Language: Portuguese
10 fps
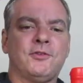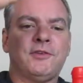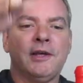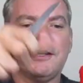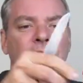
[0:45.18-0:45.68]
De
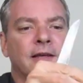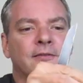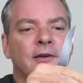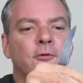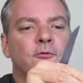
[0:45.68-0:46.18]
cera tem que
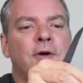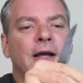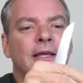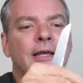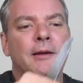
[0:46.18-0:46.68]
ser com
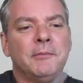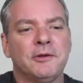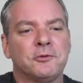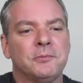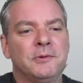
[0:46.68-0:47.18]
faquinha
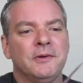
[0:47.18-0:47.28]
mesmo.